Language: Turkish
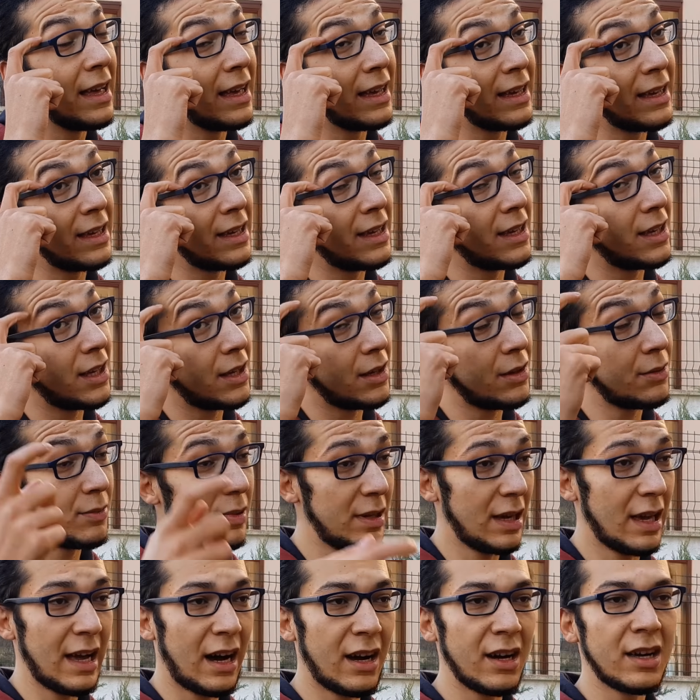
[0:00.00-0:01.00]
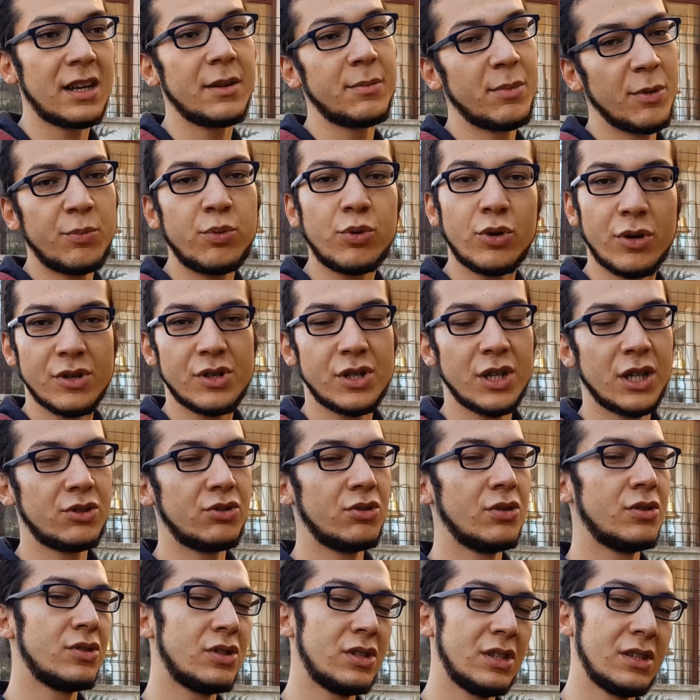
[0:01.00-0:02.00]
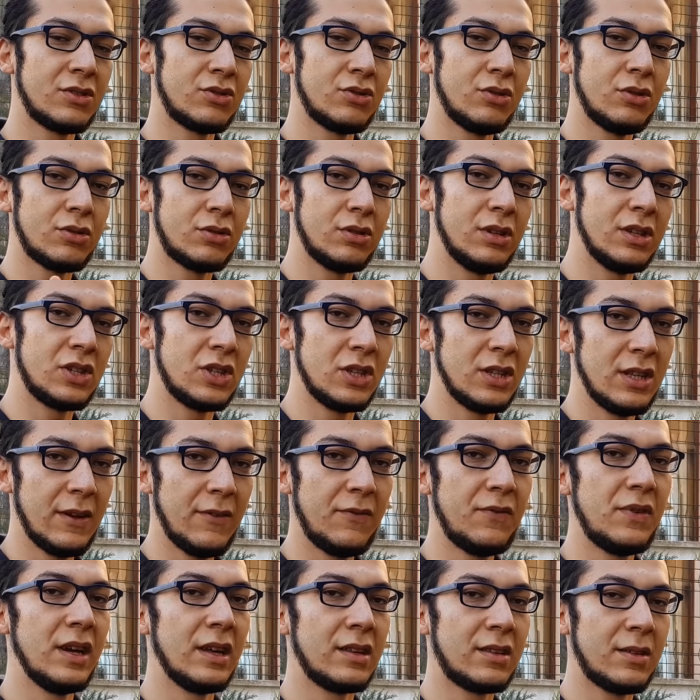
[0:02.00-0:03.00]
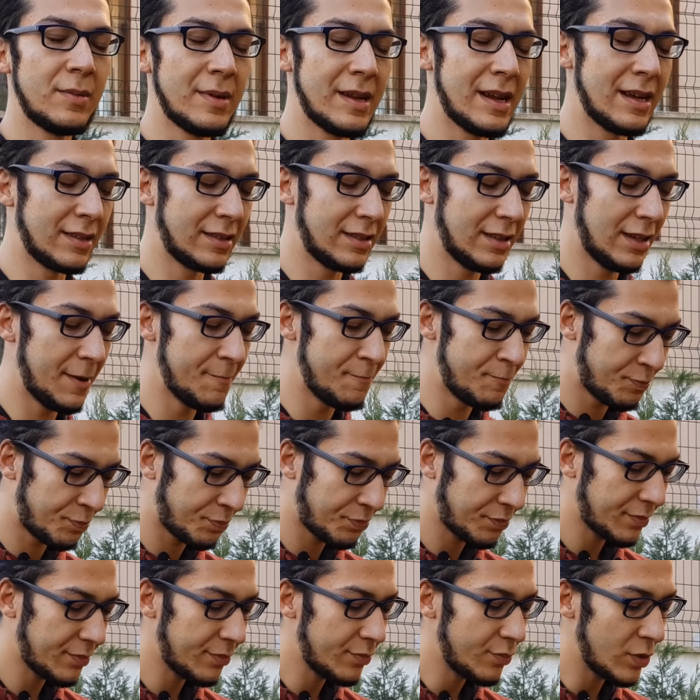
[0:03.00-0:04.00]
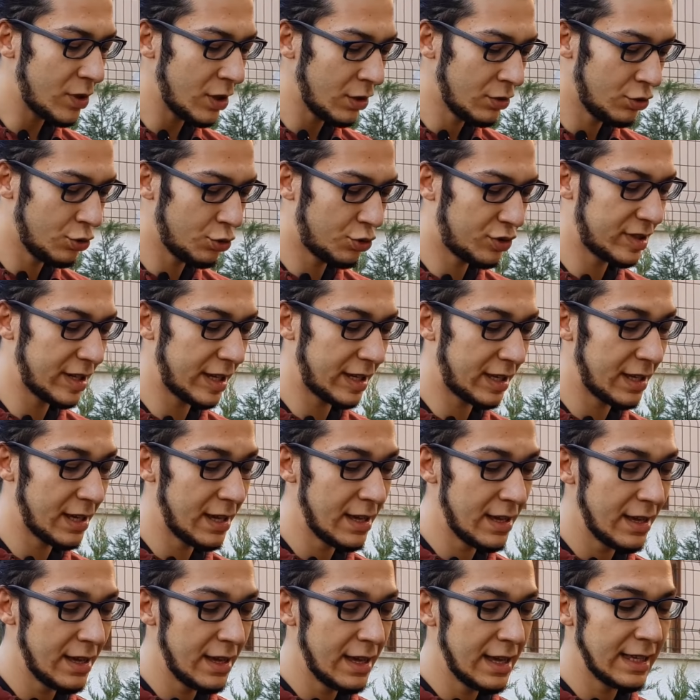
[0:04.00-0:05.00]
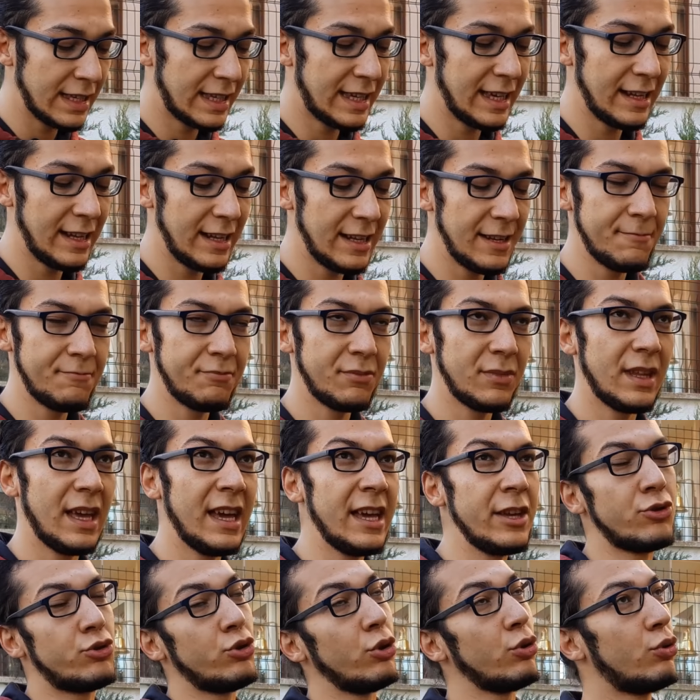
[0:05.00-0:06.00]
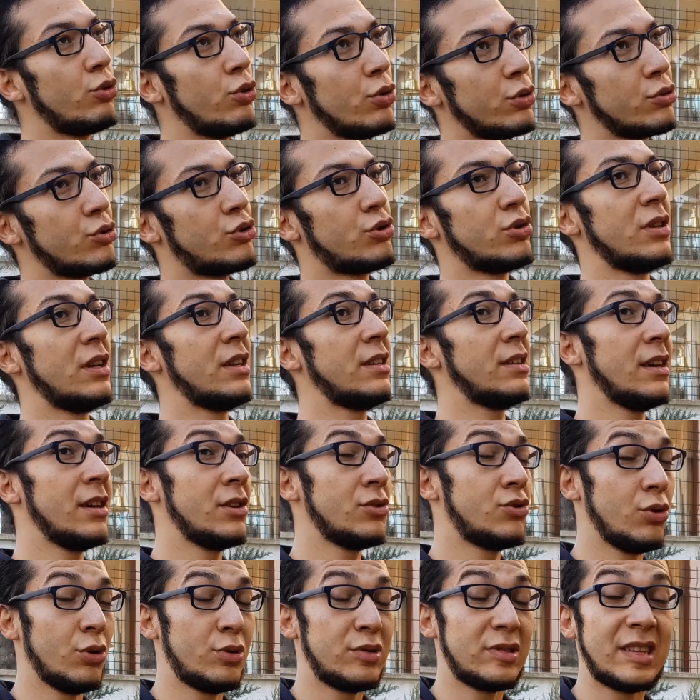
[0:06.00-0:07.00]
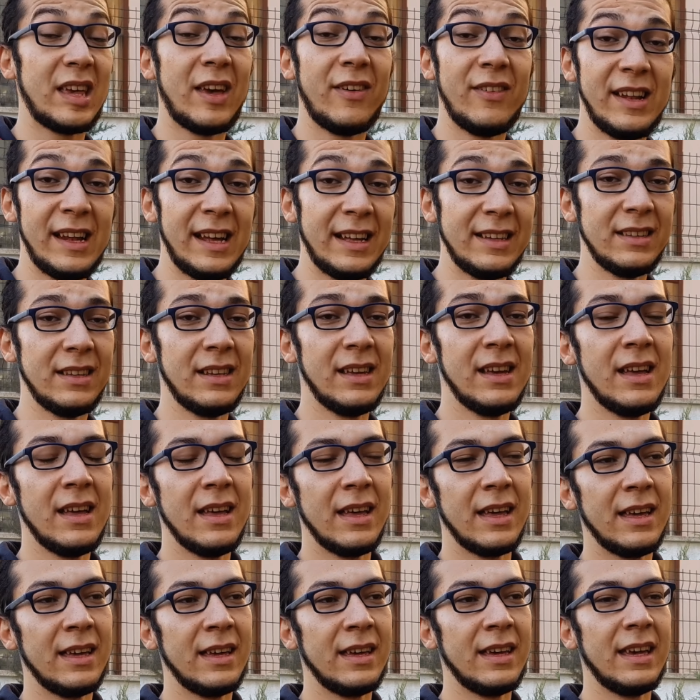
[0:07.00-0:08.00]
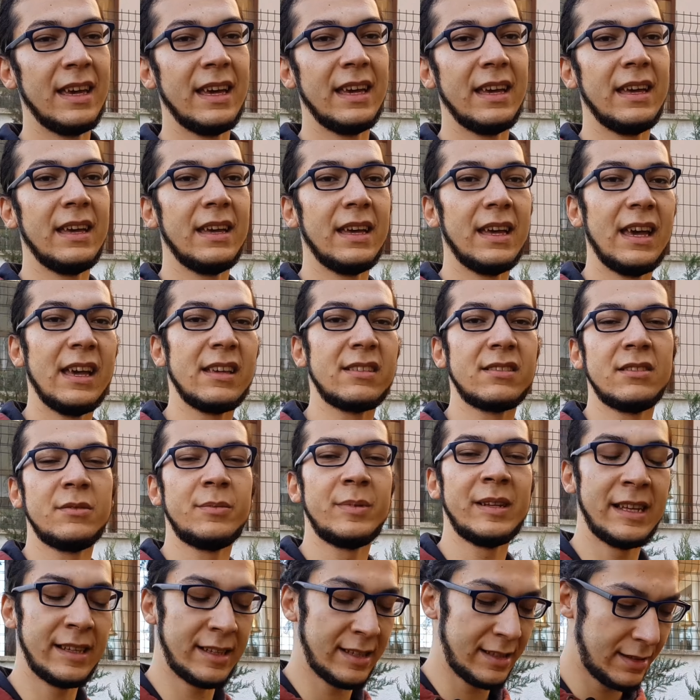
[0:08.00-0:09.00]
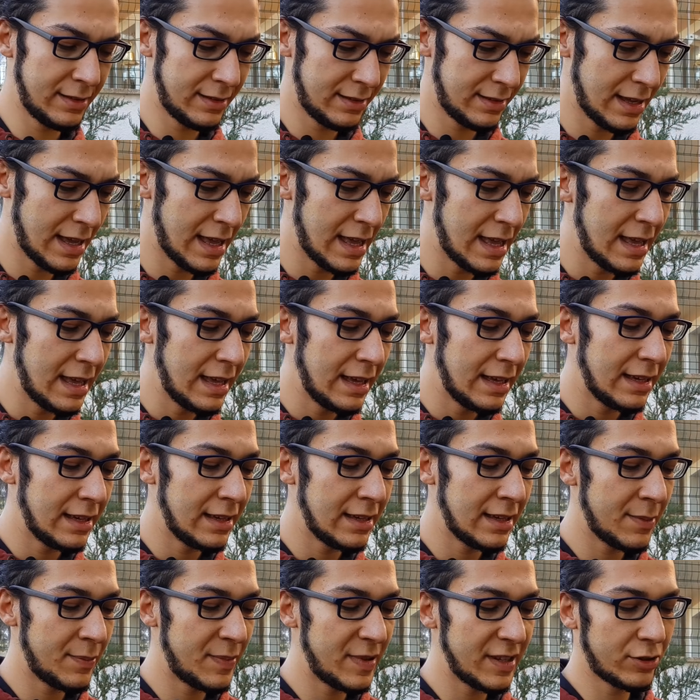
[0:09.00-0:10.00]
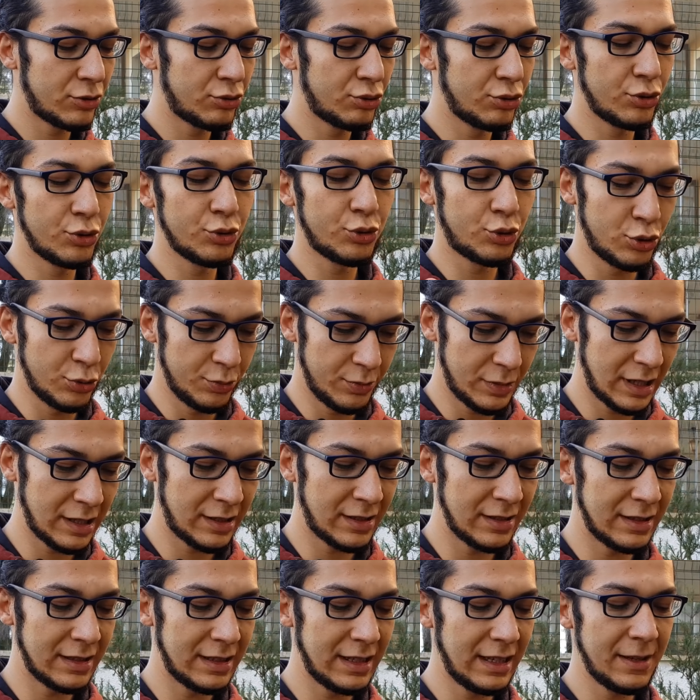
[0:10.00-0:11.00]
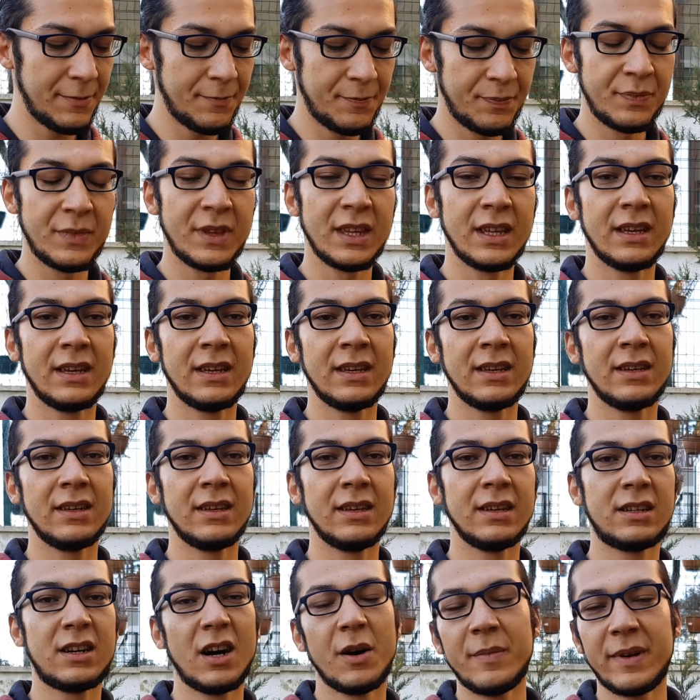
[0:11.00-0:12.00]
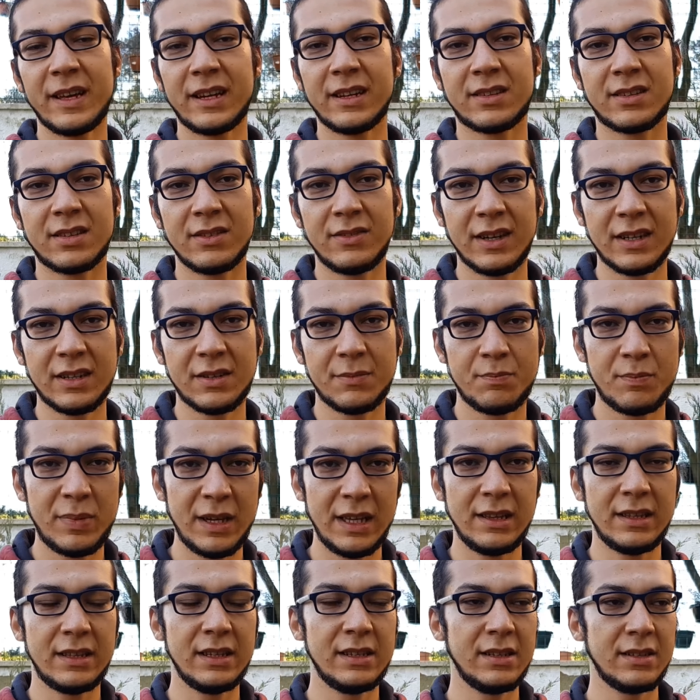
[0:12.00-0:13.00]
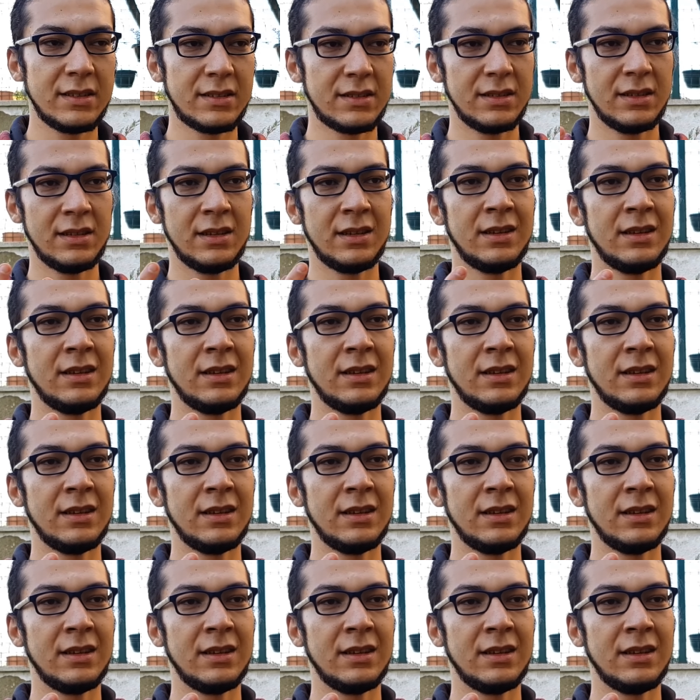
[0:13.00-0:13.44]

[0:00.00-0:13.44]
Ee, bir ayrı bir projeksiyon cihazı olduğu için de fiyatı biraz daha yüksek. Gelelim en çok konuşulan, en çok sevilen e, Hazelblad'in e, bir Truzum adında e, kamerası var. Bildiğiniz e,